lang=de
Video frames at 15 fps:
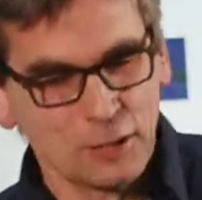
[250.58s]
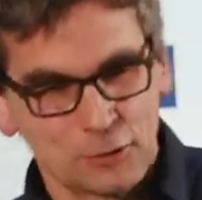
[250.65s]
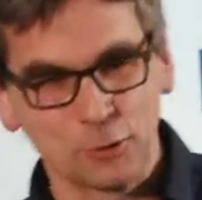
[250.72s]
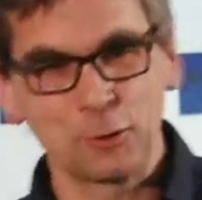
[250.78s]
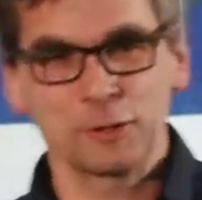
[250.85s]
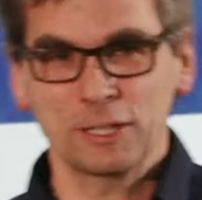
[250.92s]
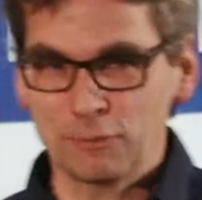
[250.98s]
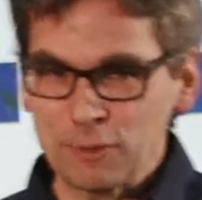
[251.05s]

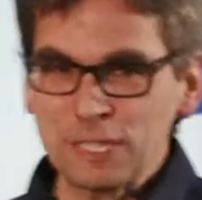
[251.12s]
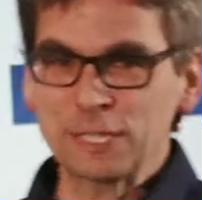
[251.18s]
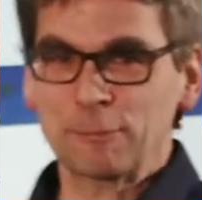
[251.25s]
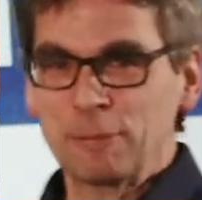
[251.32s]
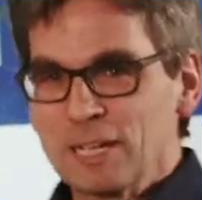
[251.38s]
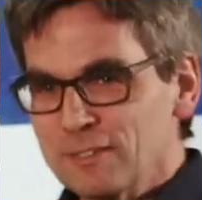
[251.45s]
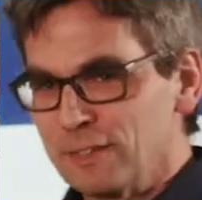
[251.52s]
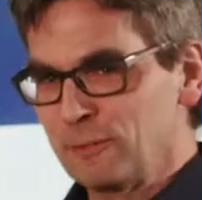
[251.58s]
so, jetzt will ich
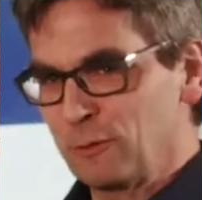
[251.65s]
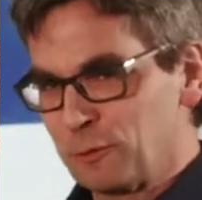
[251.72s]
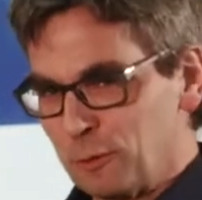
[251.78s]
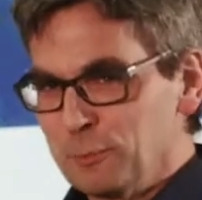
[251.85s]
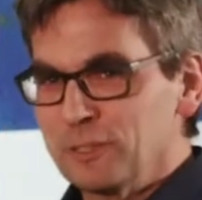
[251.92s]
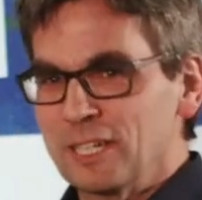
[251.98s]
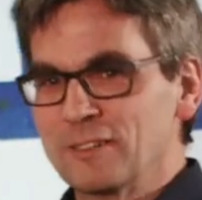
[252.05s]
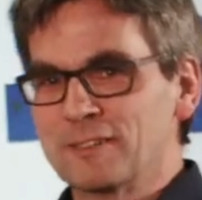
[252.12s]
dabei sein, wenn wir es
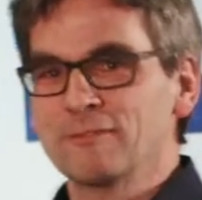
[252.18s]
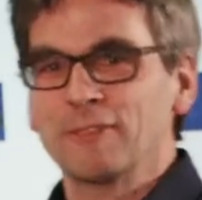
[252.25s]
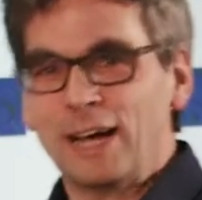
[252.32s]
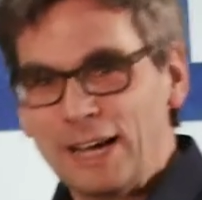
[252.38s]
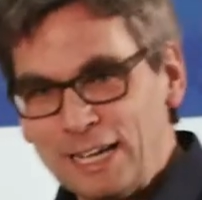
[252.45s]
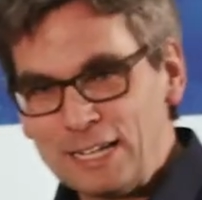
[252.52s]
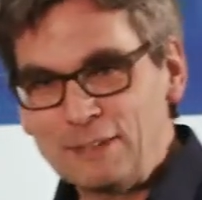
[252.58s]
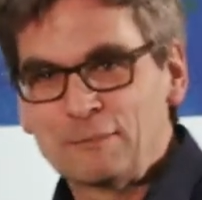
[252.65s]
umsetzen,
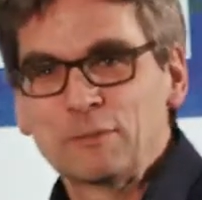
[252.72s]
weil